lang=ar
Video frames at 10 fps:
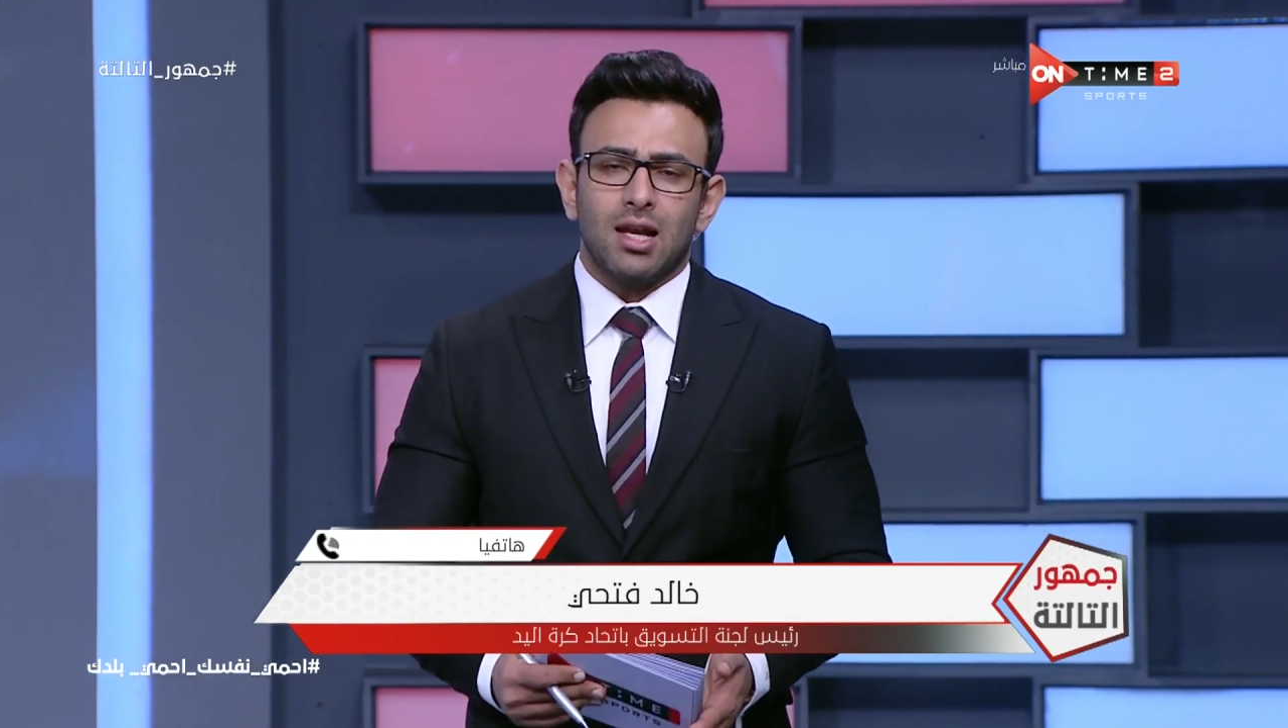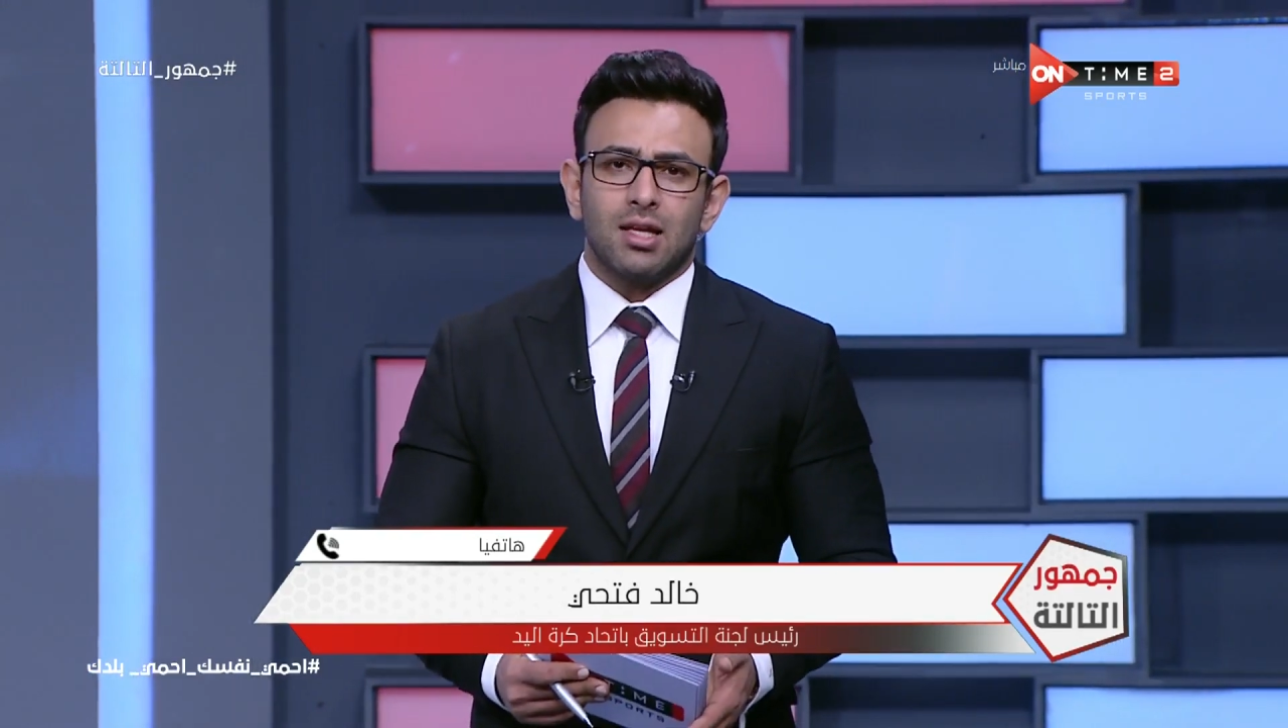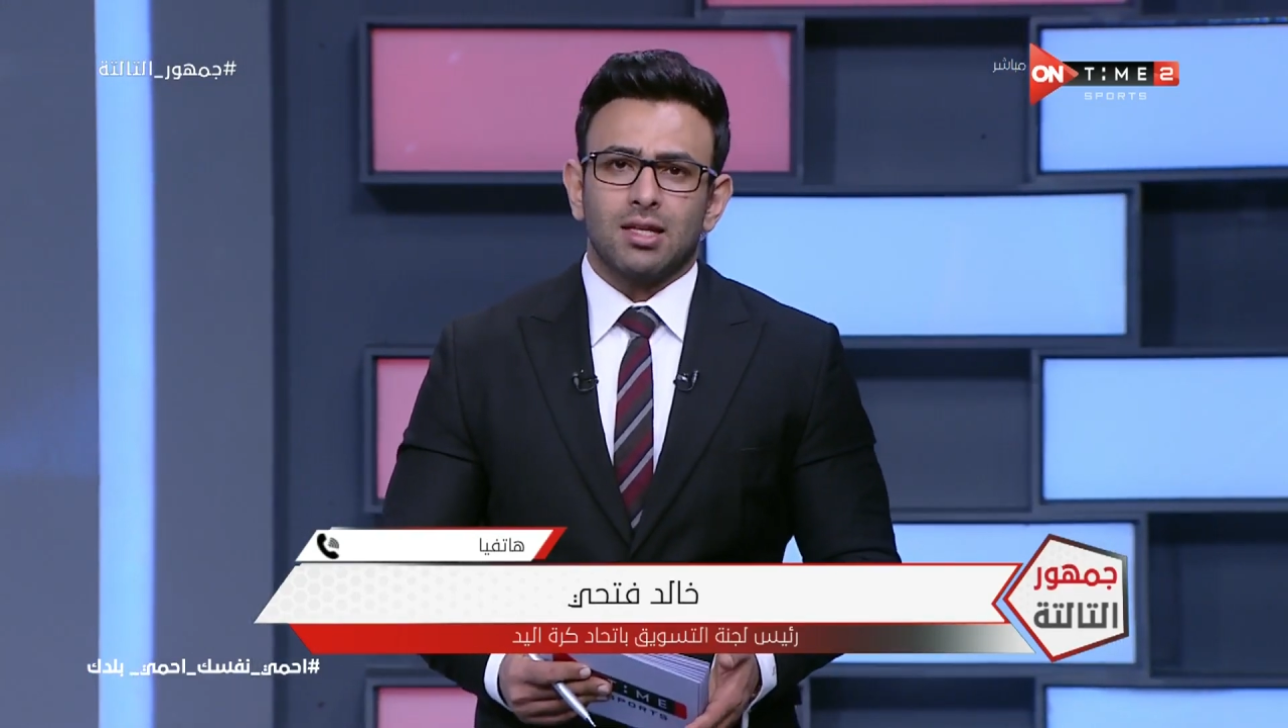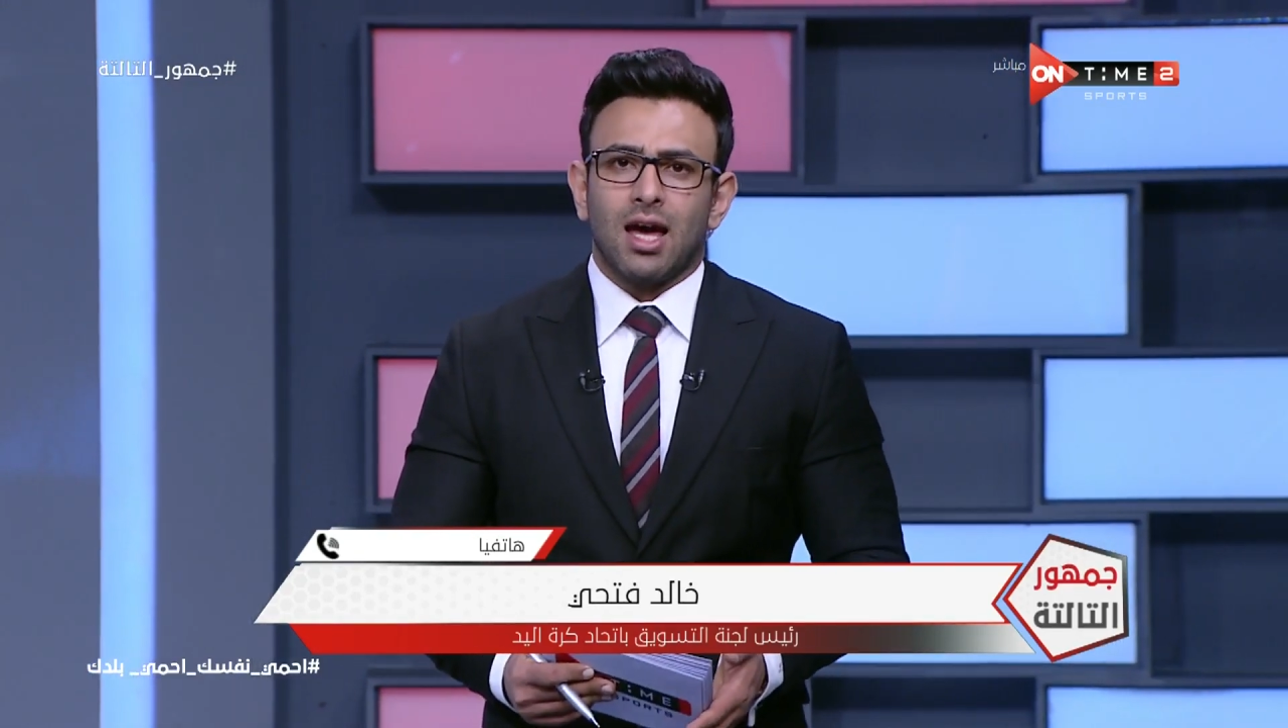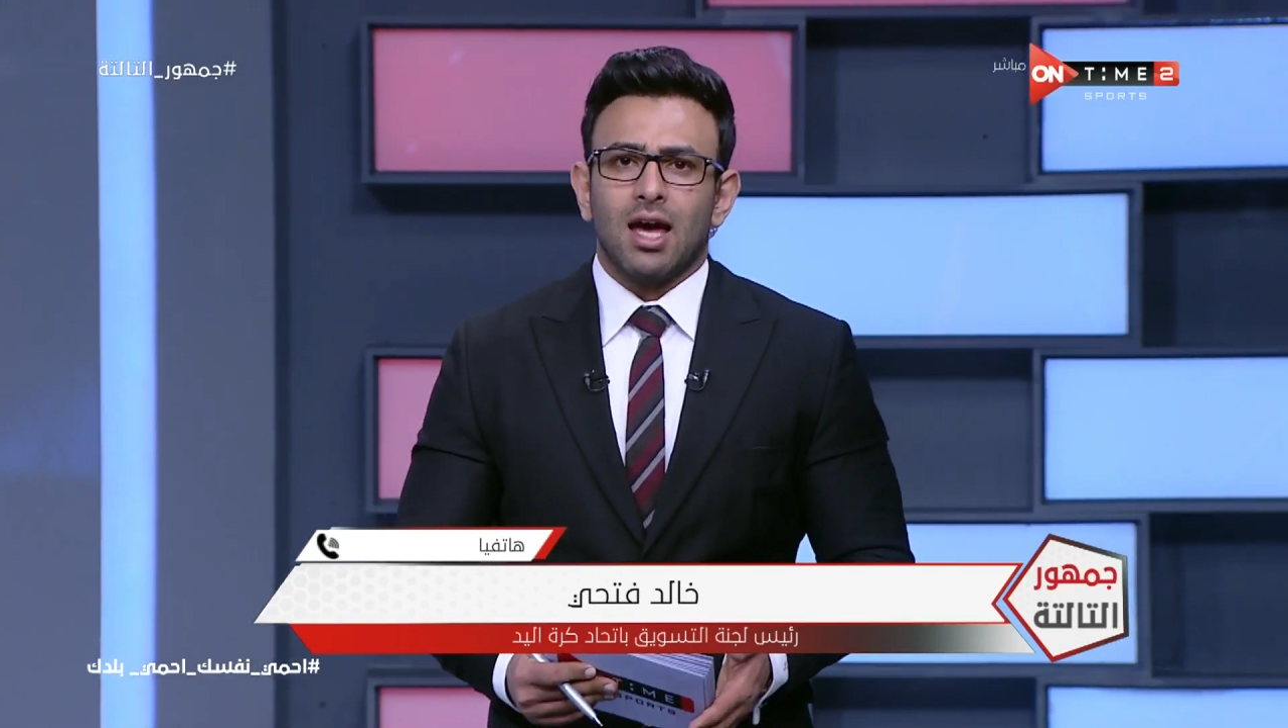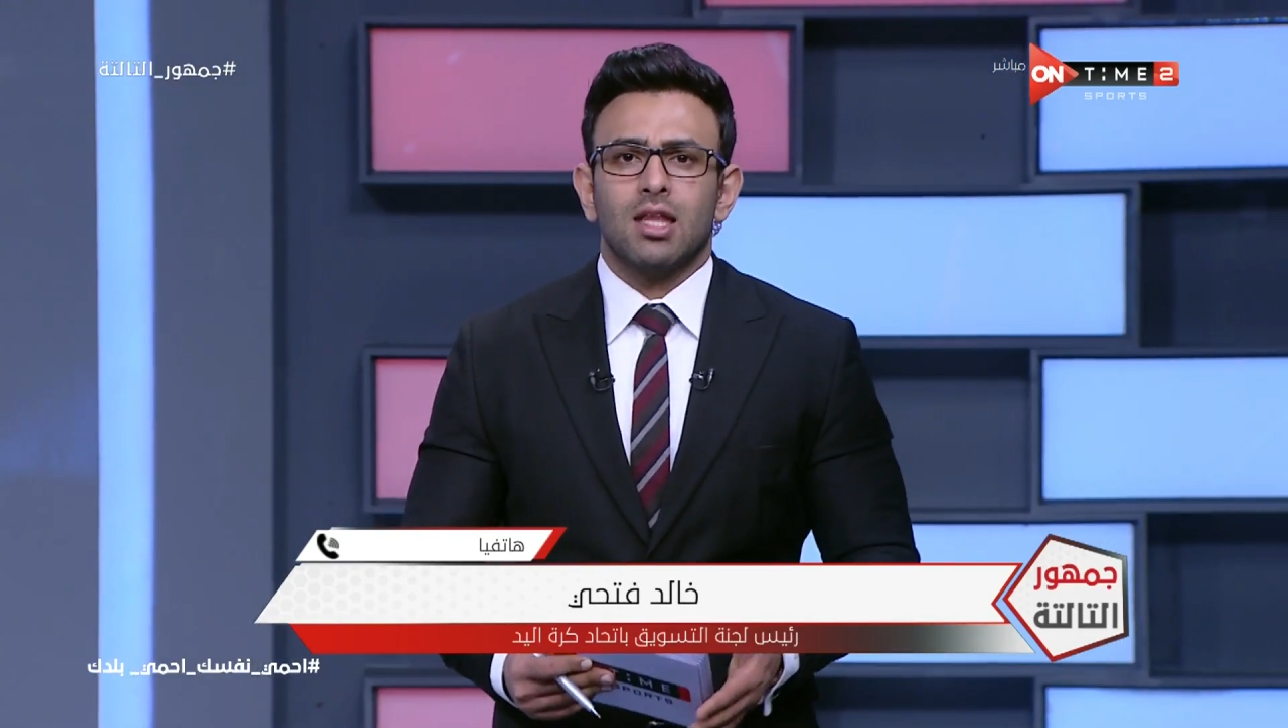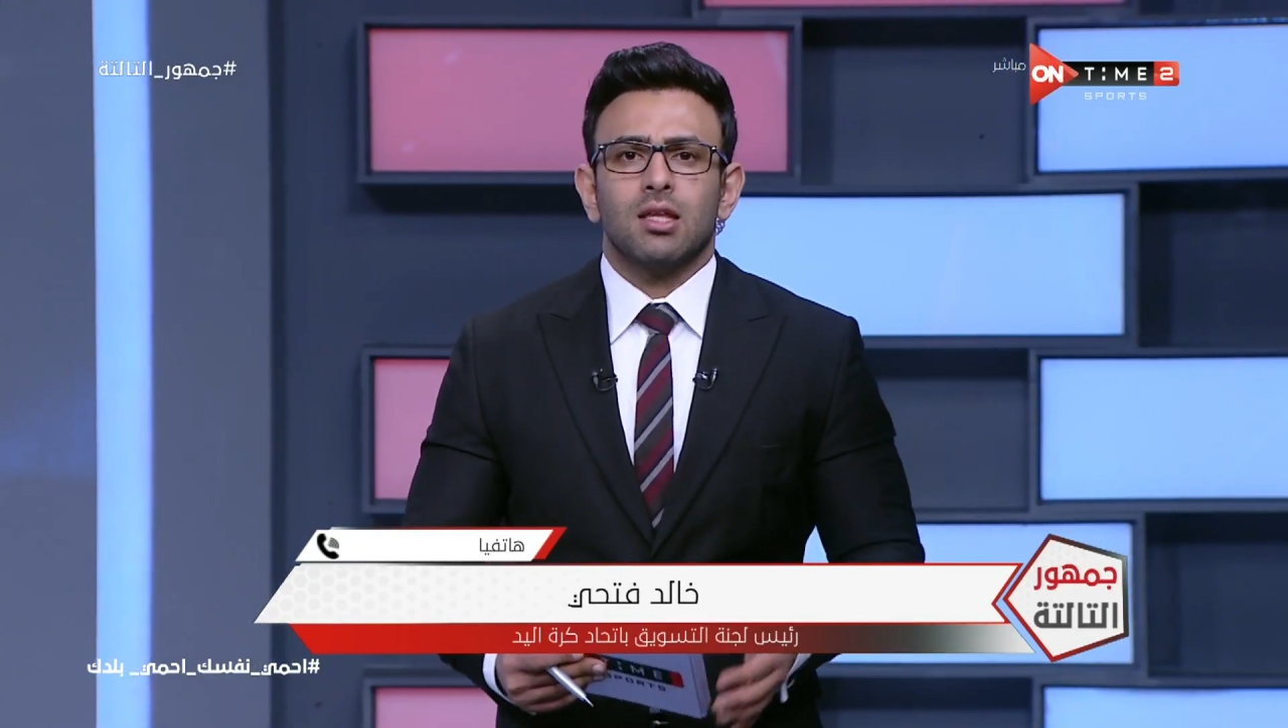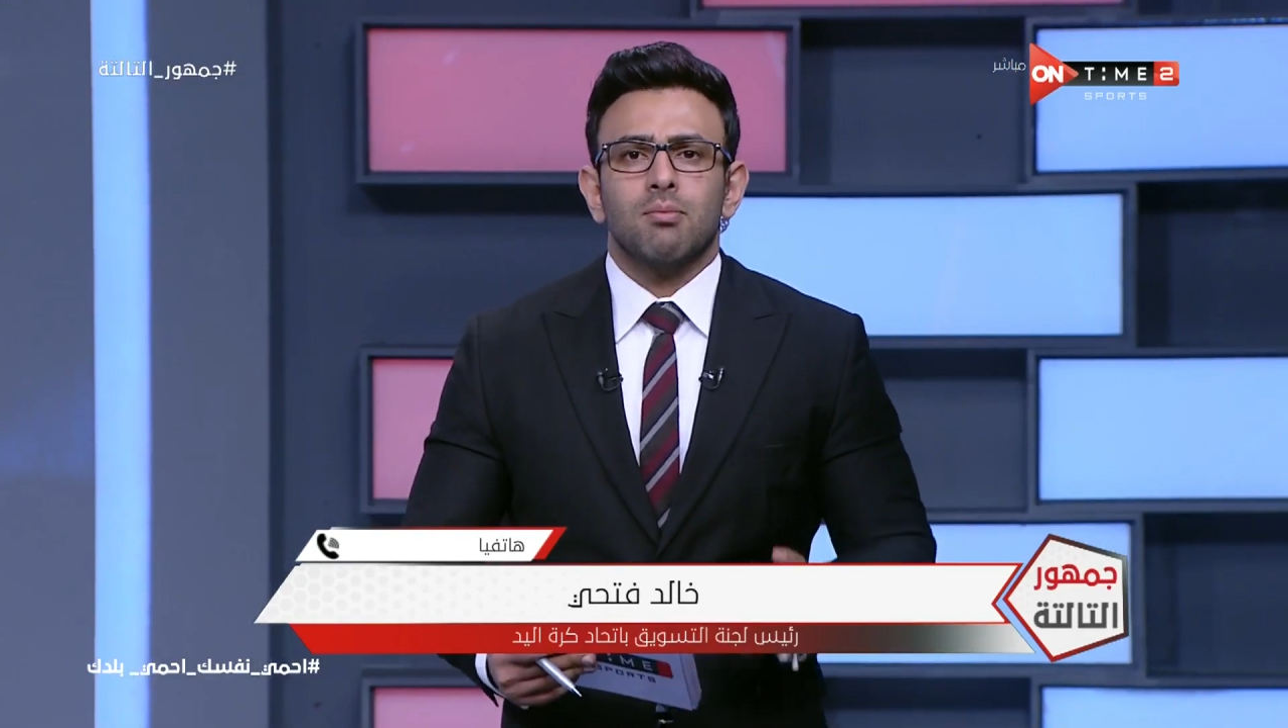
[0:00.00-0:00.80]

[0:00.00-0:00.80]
الاتحاد